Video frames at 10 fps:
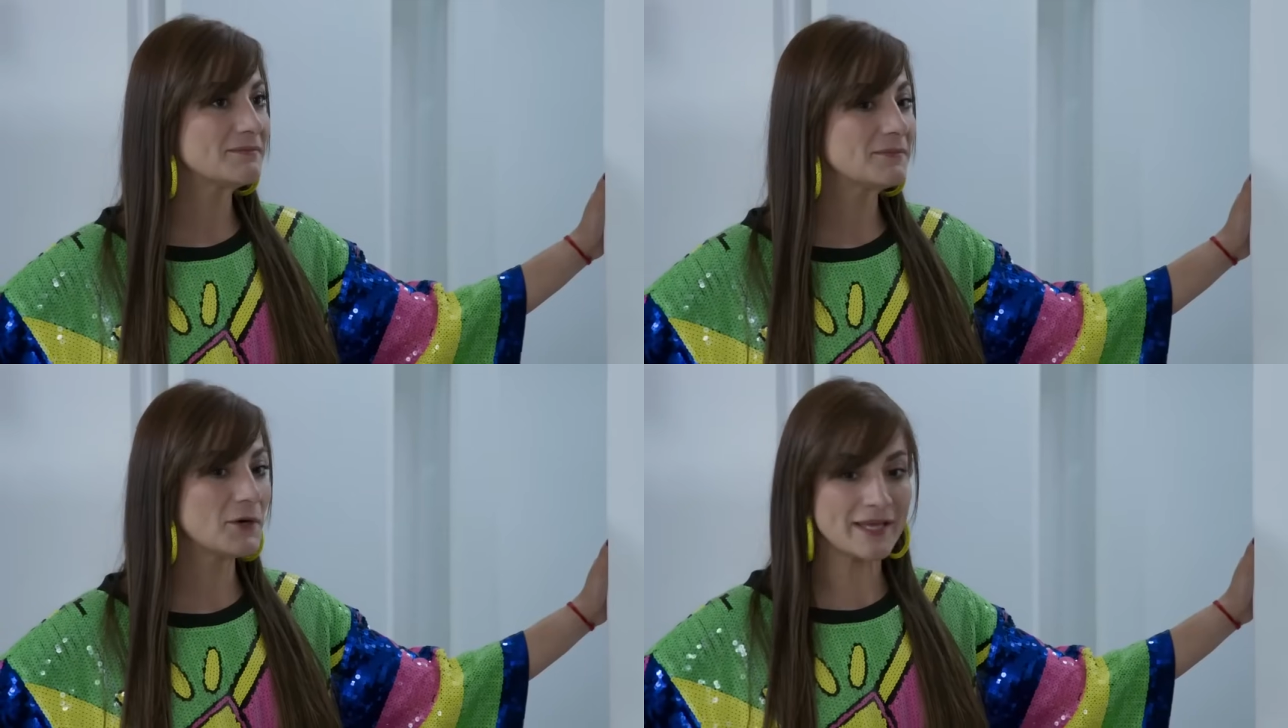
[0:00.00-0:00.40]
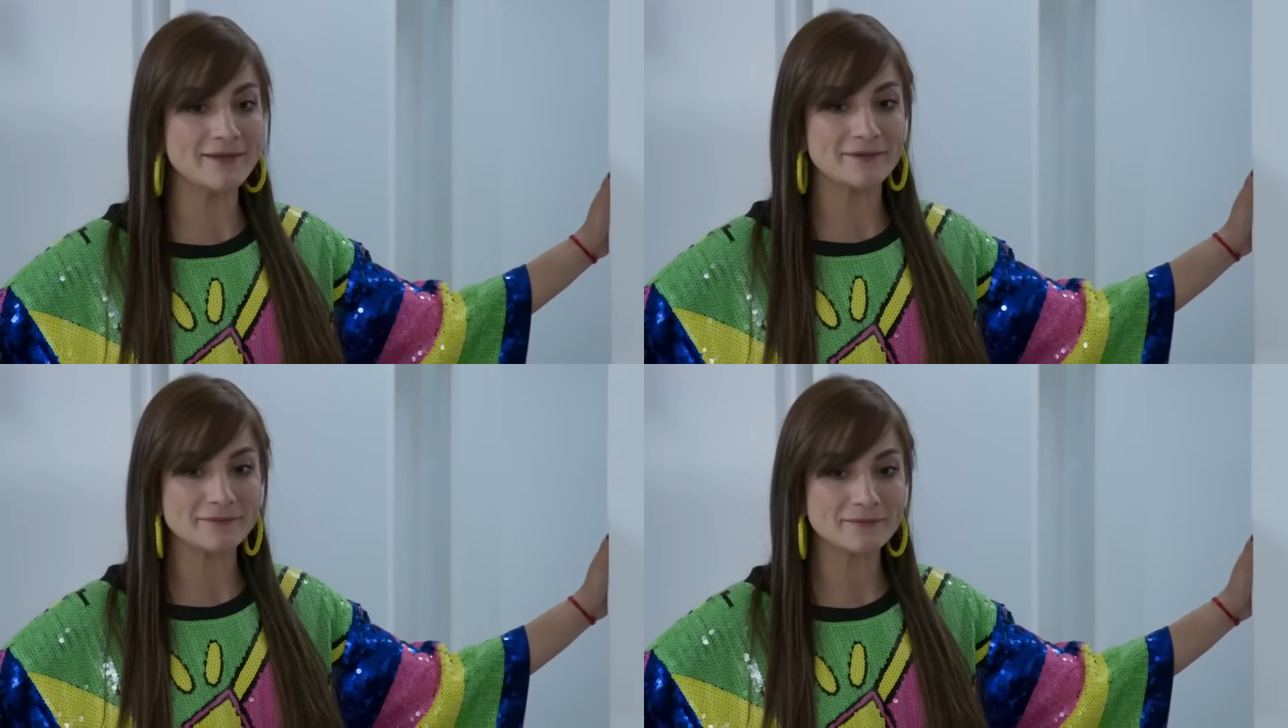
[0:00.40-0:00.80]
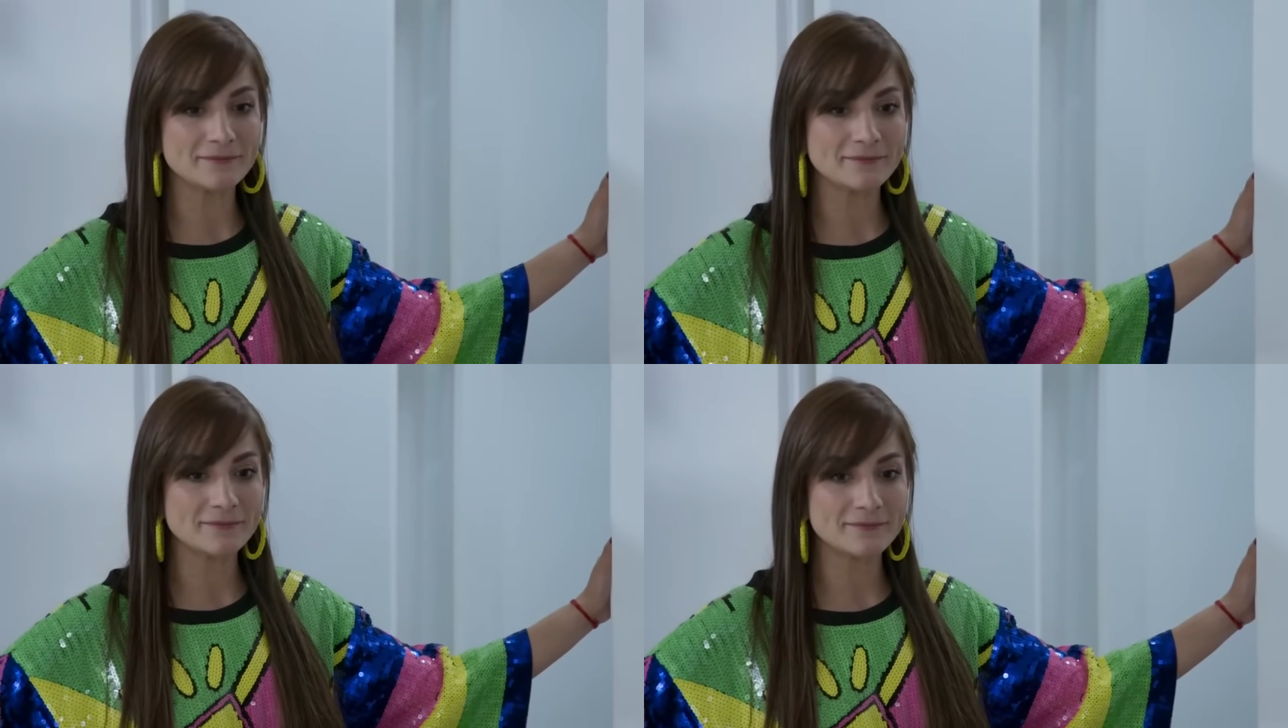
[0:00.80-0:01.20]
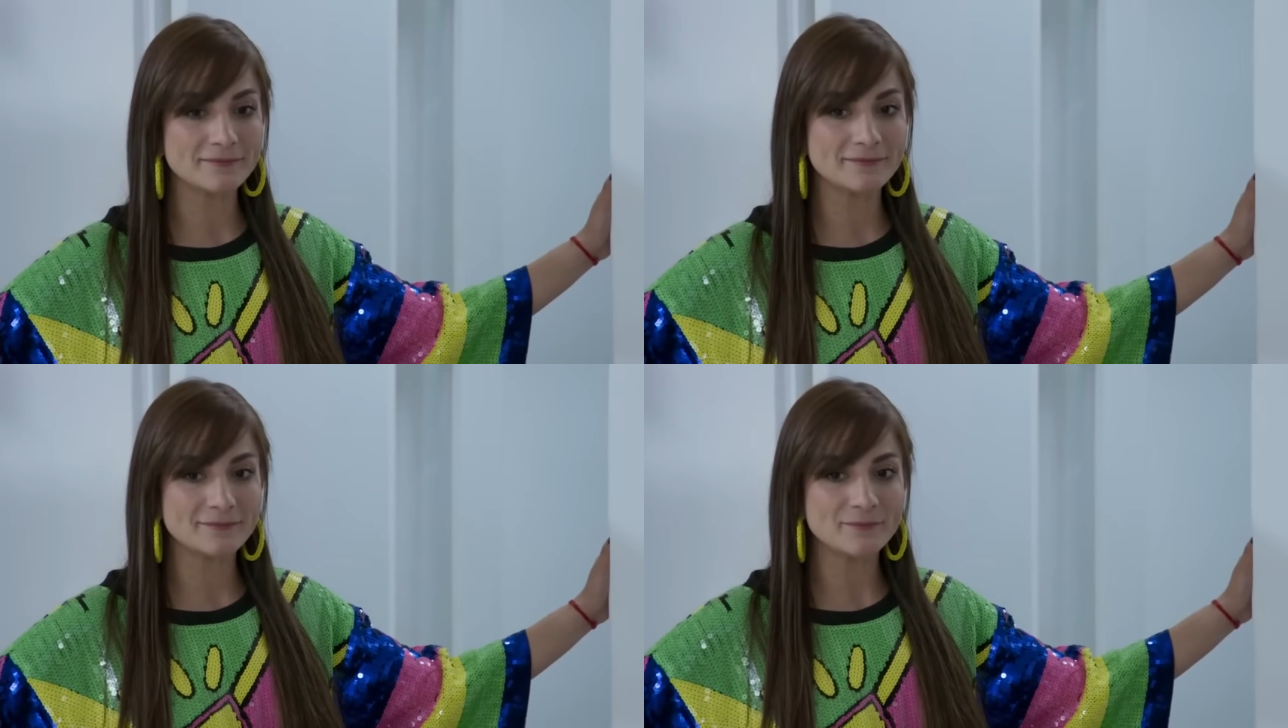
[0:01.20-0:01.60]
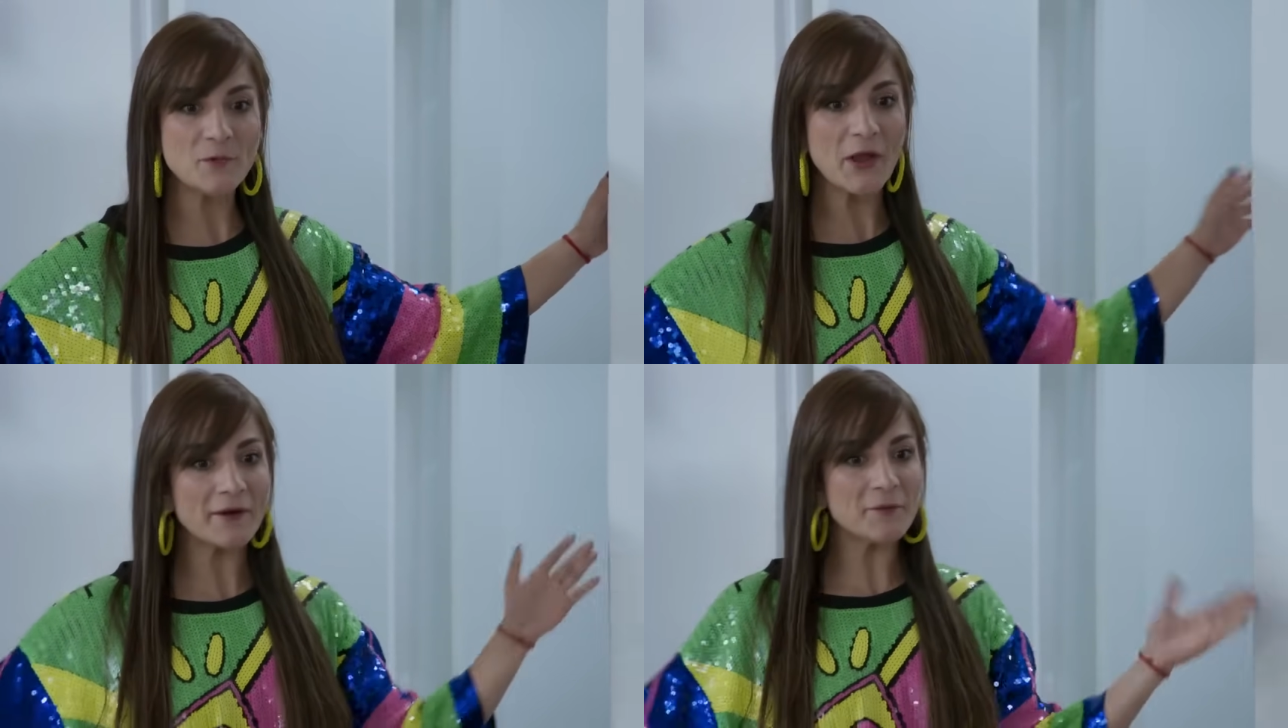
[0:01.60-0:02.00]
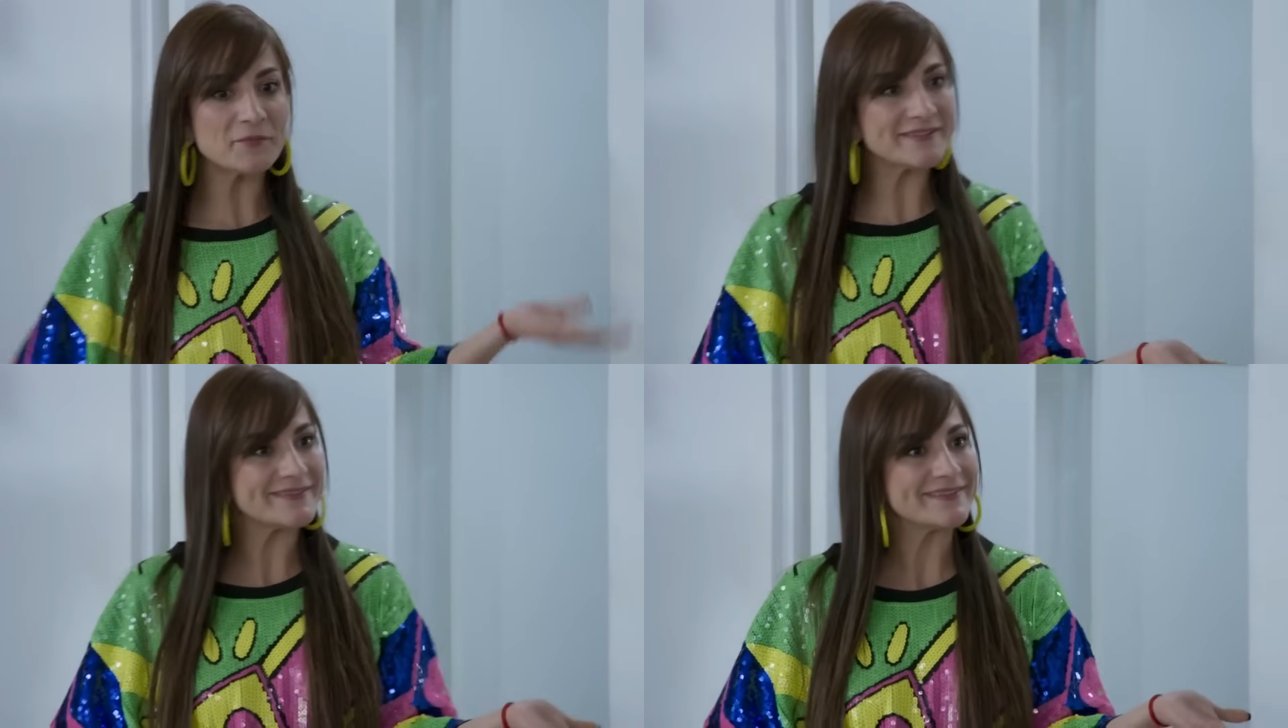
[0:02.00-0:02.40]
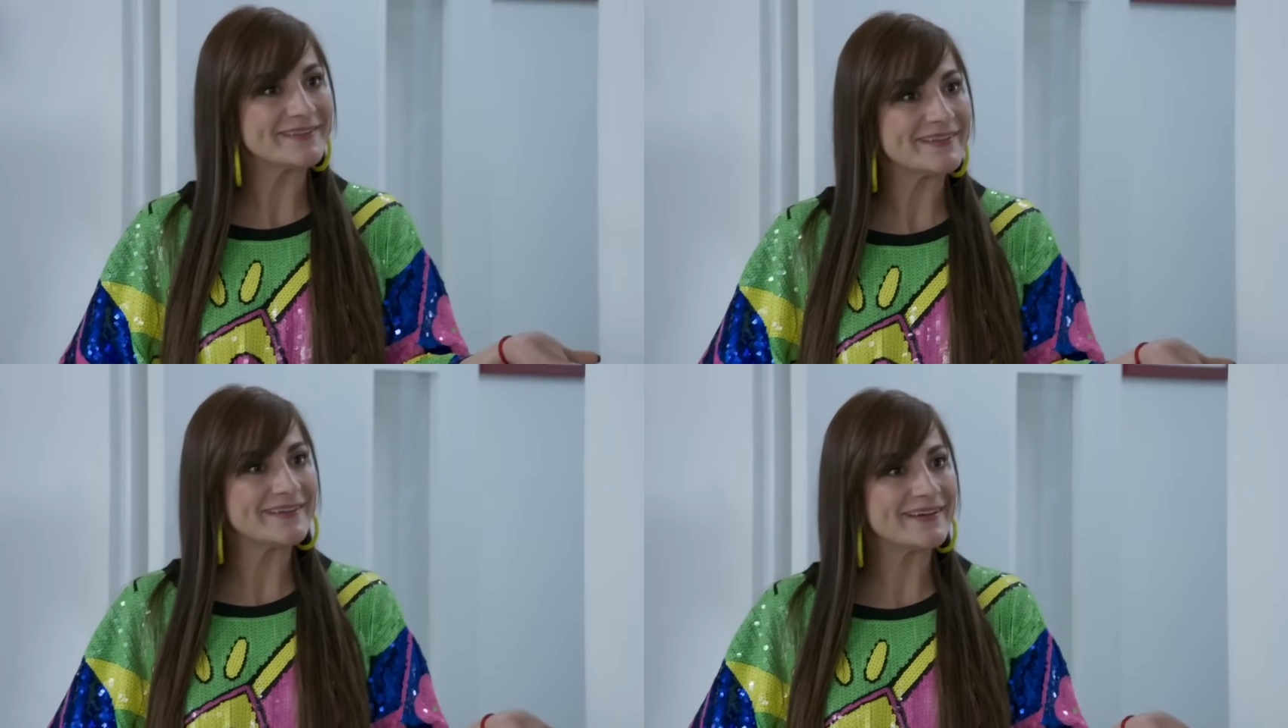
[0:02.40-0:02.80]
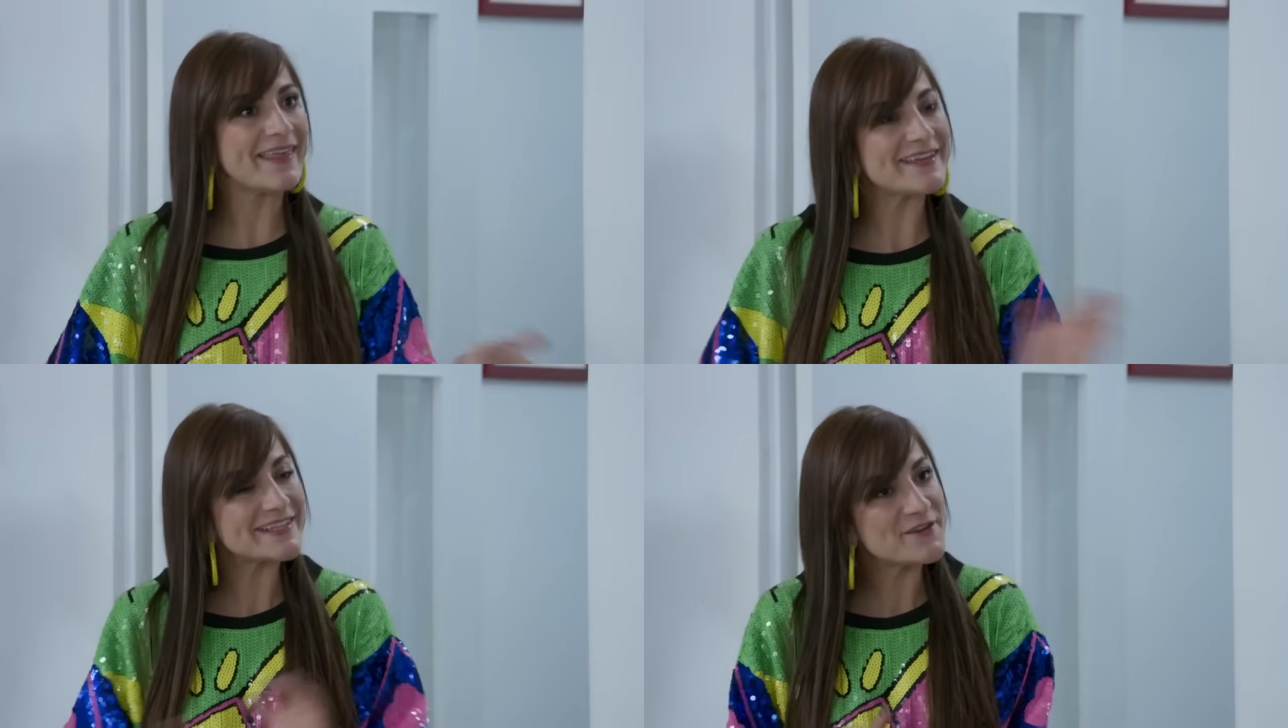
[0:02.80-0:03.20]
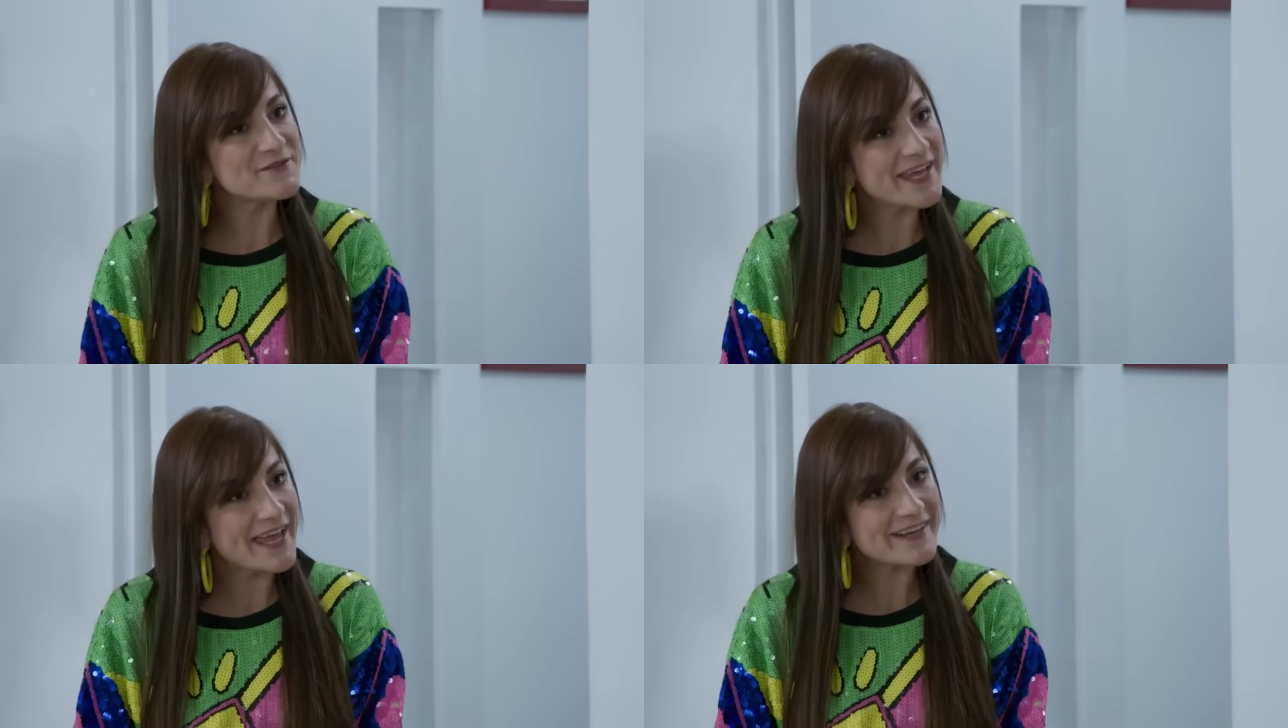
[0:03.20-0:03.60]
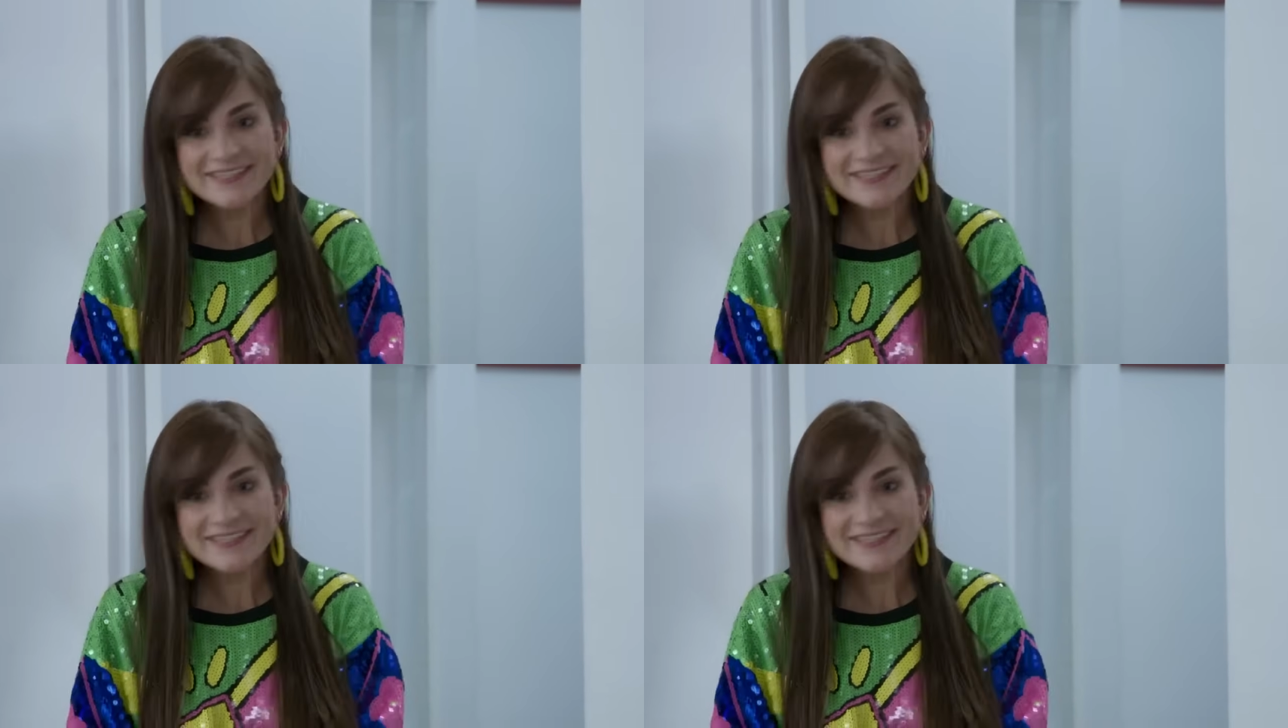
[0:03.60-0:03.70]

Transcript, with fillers: Ok. Bueno, pues a desayunar.